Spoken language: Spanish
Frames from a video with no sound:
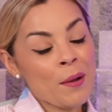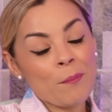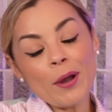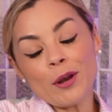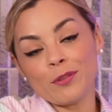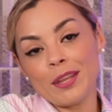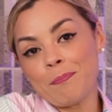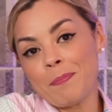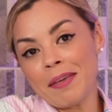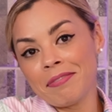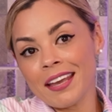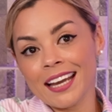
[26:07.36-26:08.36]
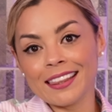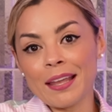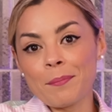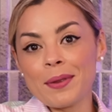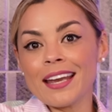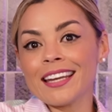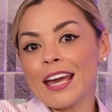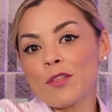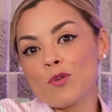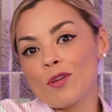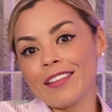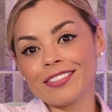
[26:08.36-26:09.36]
Bueno, depende que también qué
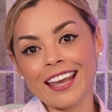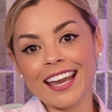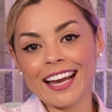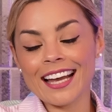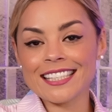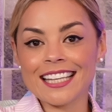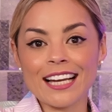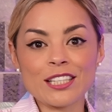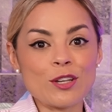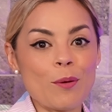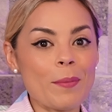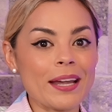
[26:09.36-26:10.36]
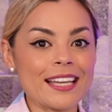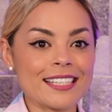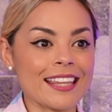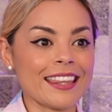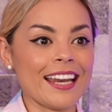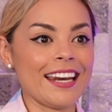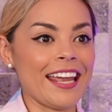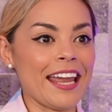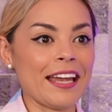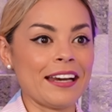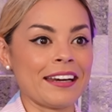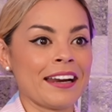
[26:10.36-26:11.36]
duda tengas, qué acción vayas a
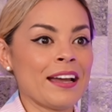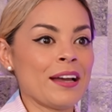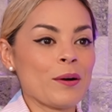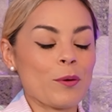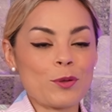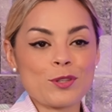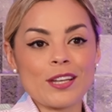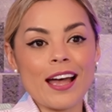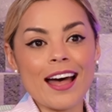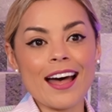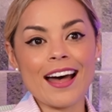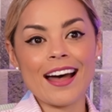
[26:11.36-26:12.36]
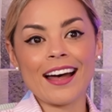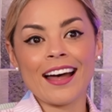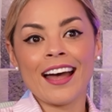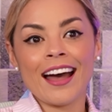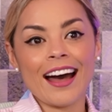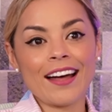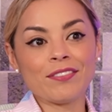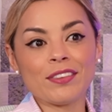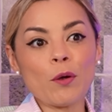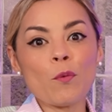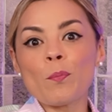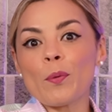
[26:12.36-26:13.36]
tener. O sea,
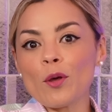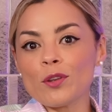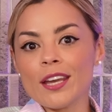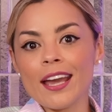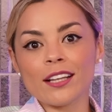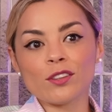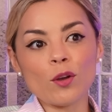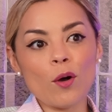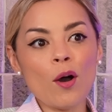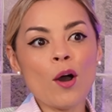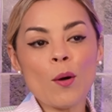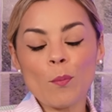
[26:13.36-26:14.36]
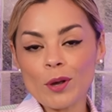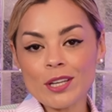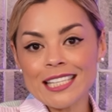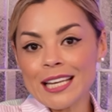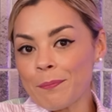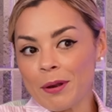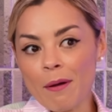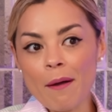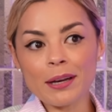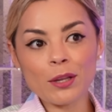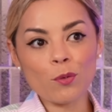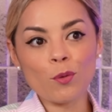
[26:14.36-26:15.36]
ante un proyecto, pues siempre va a
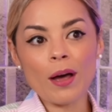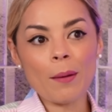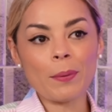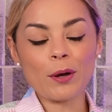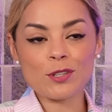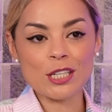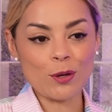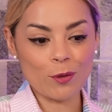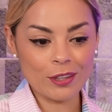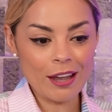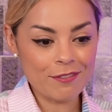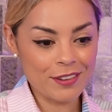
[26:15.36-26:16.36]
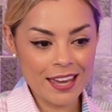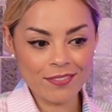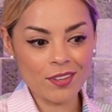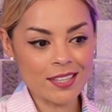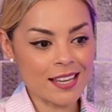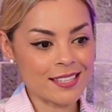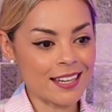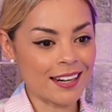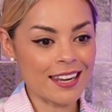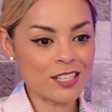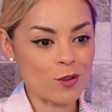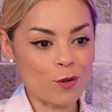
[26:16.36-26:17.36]
haber duda, pero si no te avientas a hacer las